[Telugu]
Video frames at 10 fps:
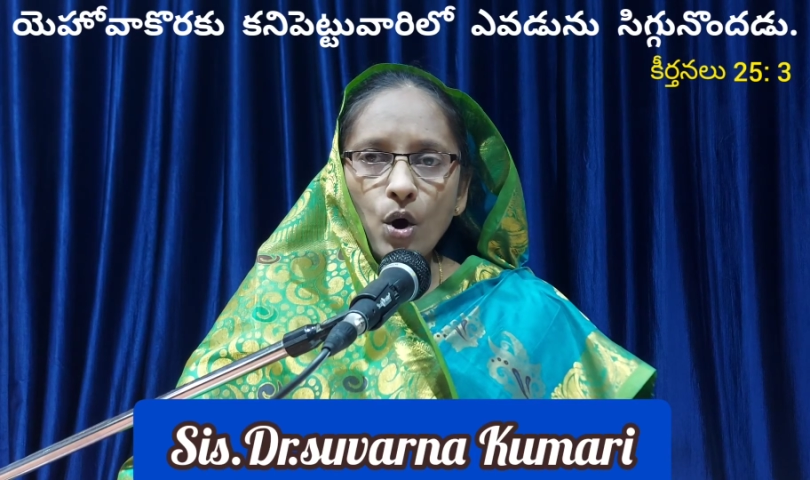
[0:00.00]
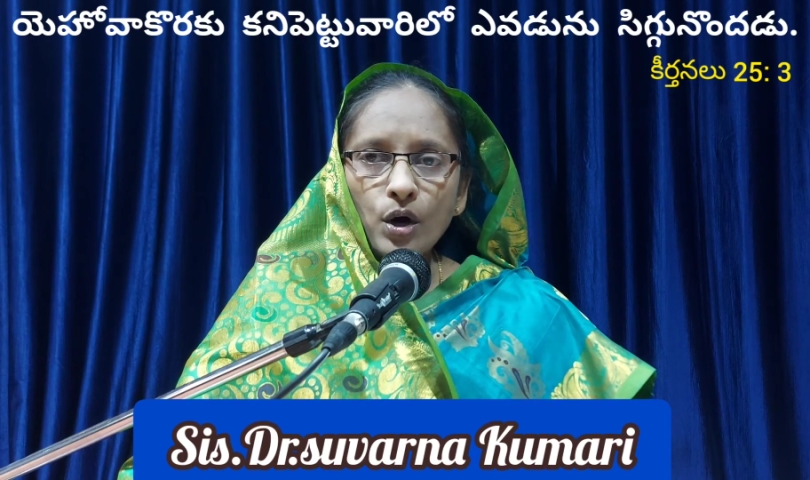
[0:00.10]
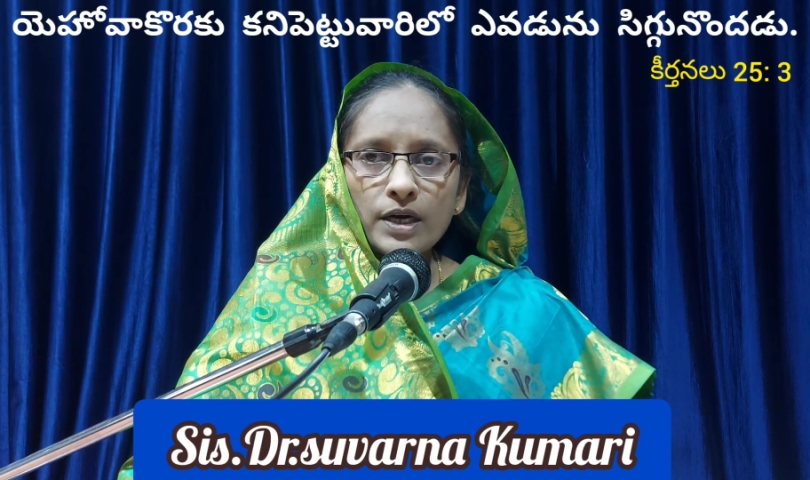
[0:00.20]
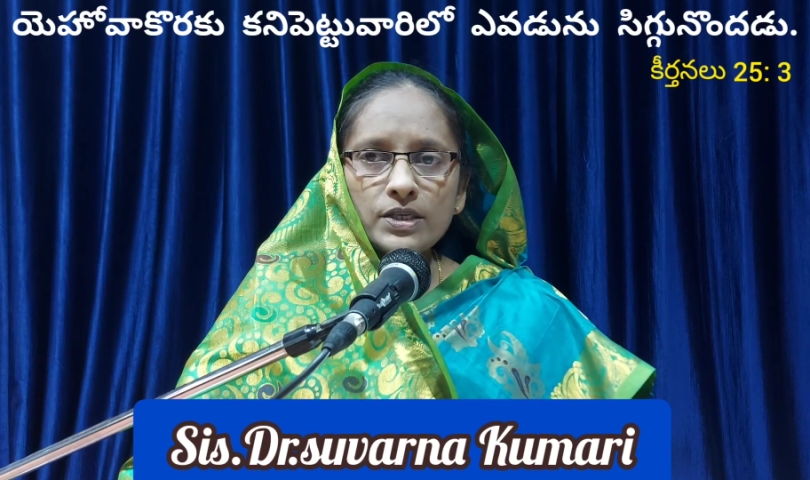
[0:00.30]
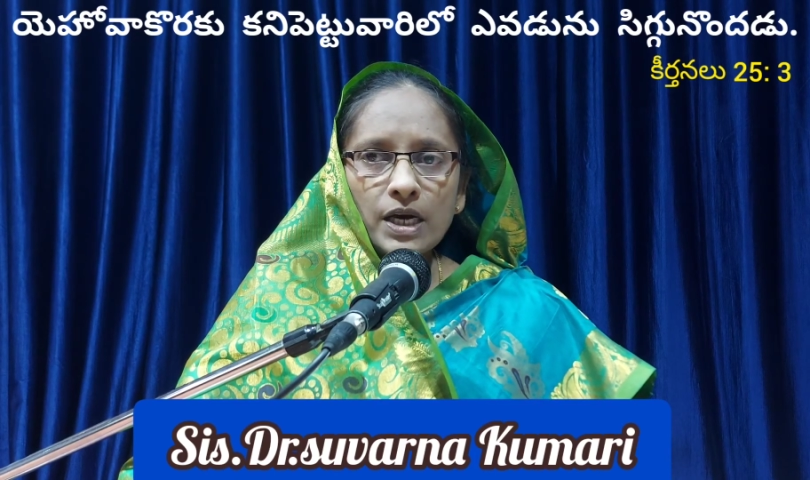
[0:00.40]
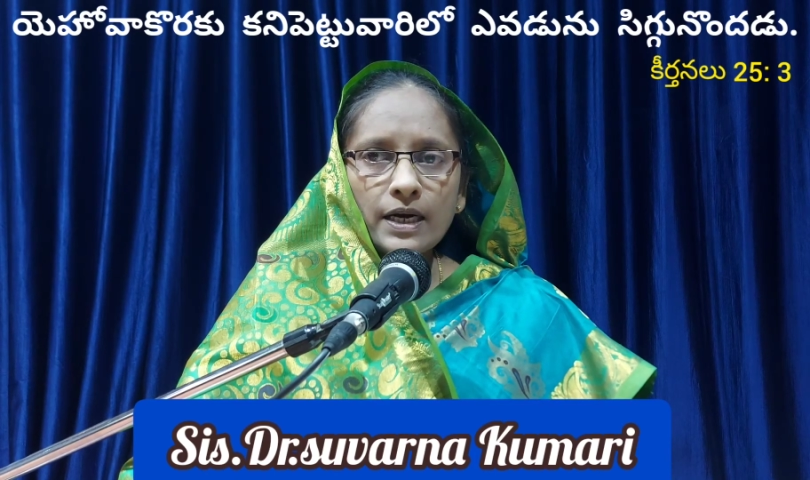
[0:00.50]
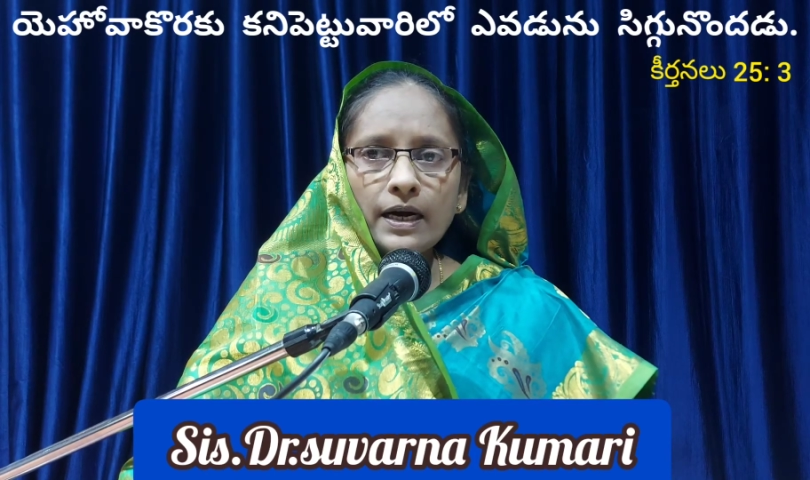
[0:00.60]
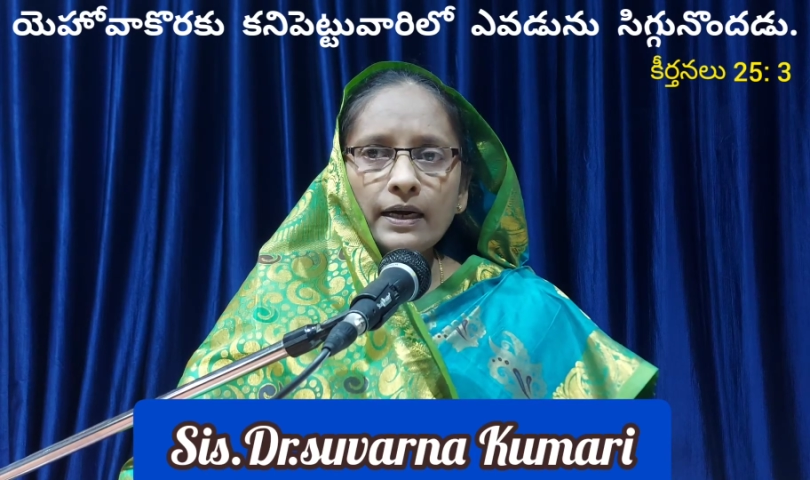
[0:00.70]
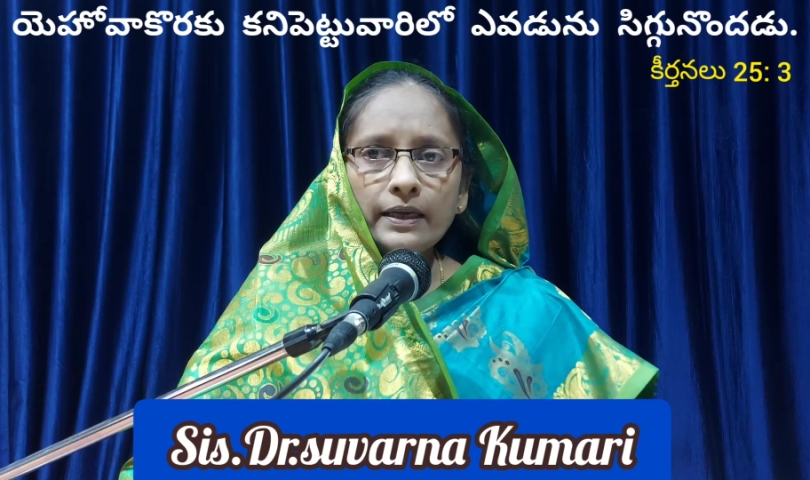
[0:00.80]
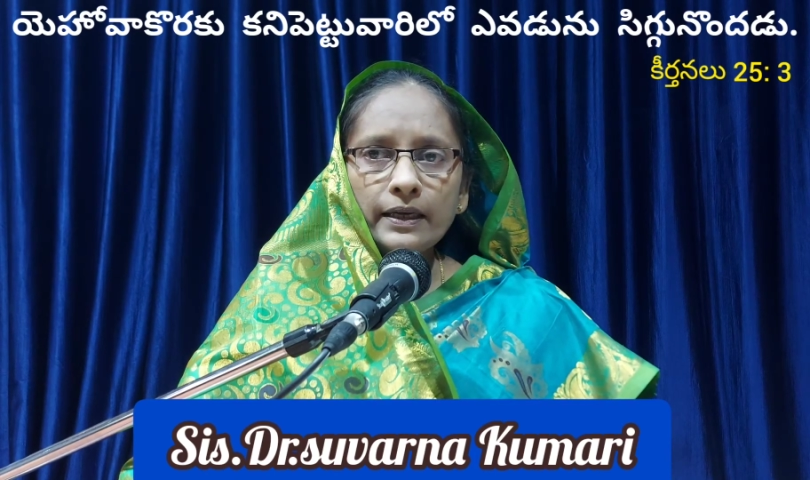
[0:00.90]
ఒక
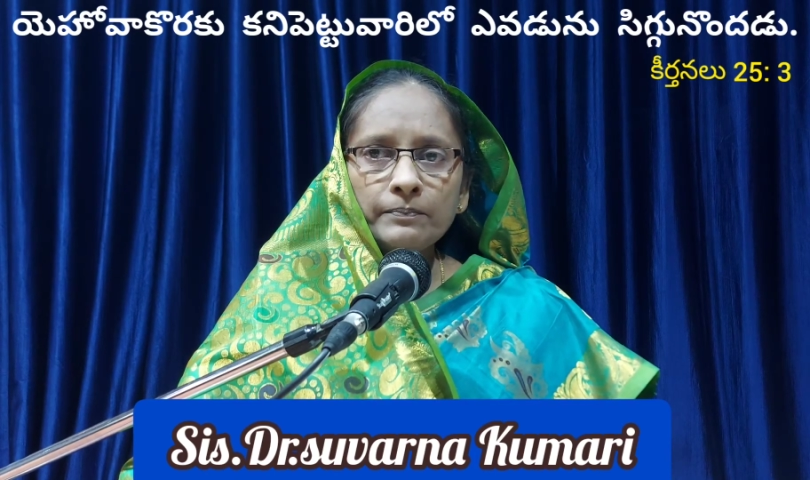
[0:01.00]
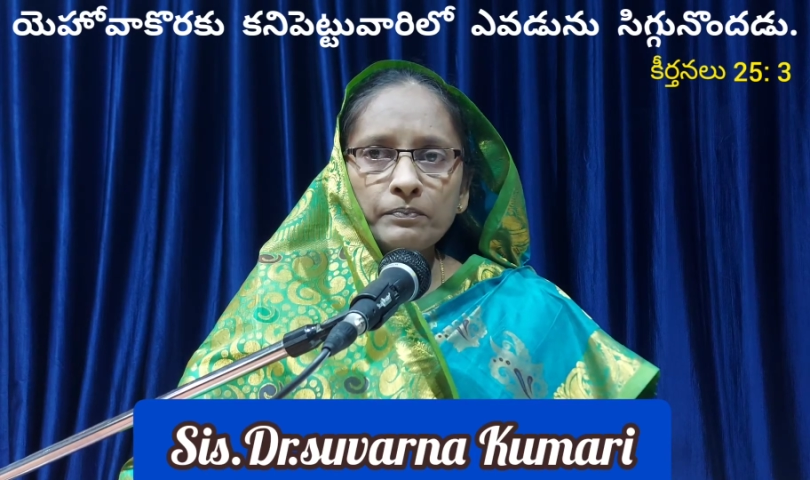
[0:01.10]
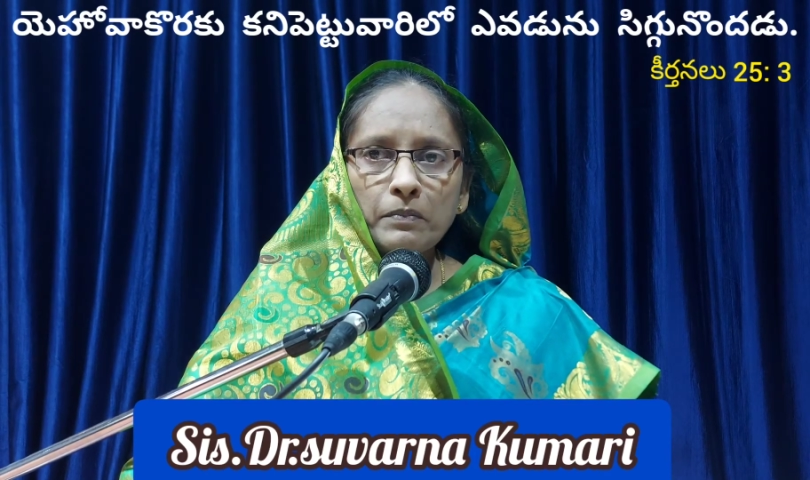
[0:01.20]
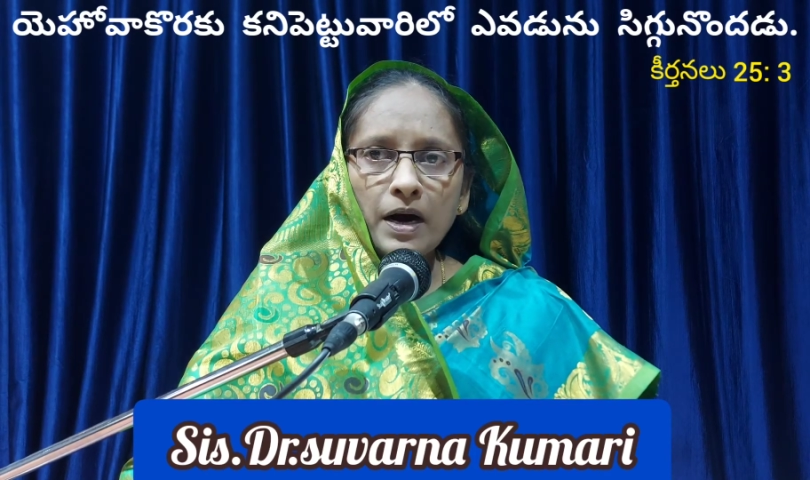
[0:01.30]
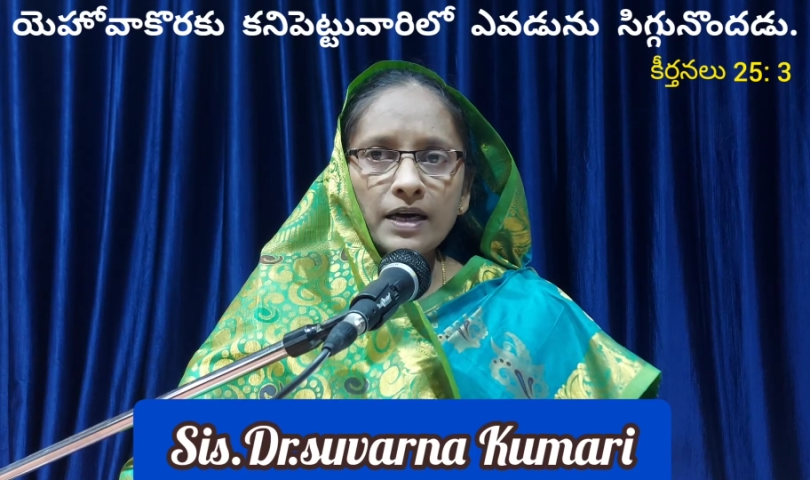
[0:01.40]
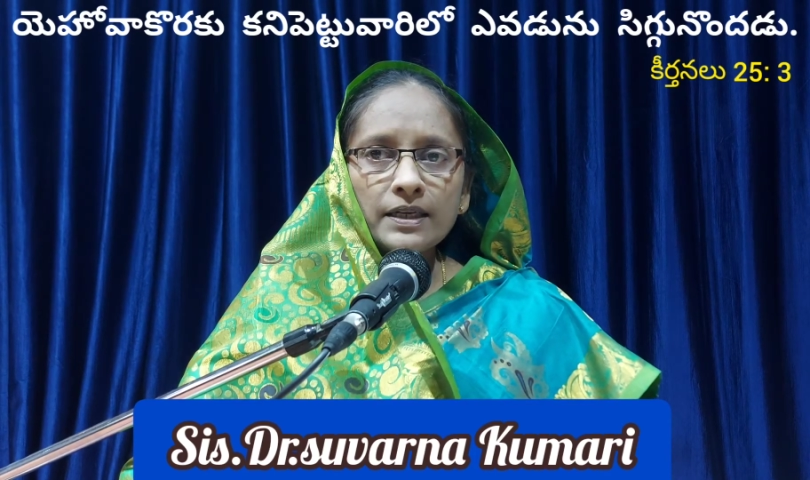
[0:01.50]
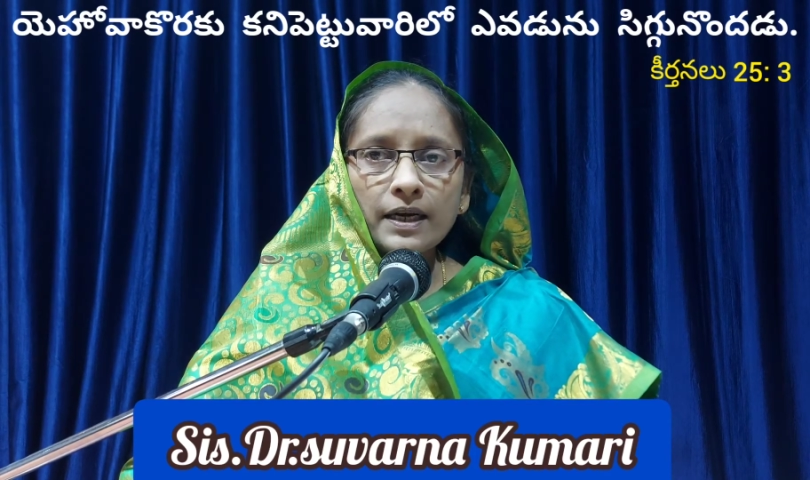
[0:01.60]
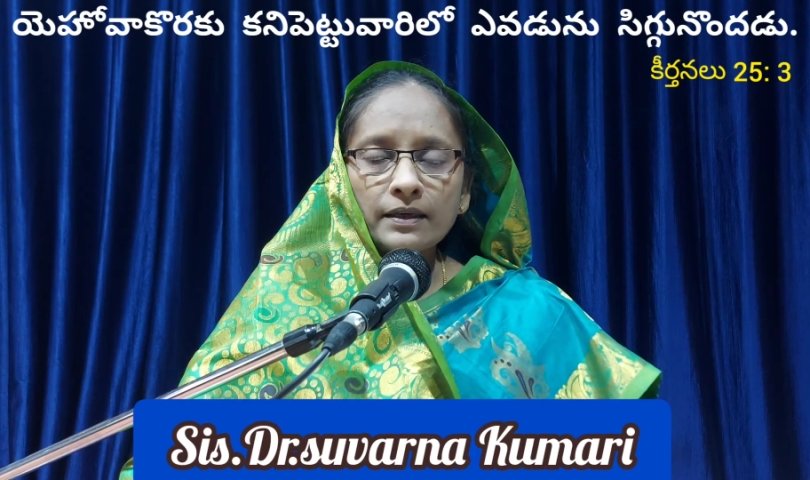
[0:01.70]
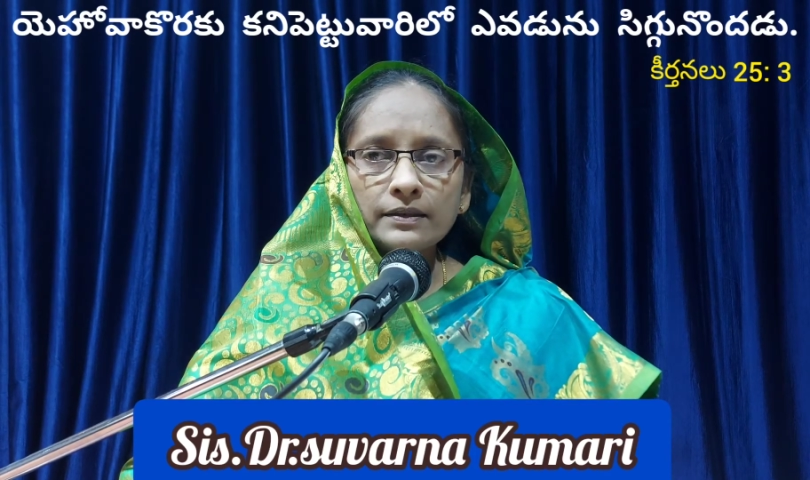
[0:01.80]
చక్కటి మాట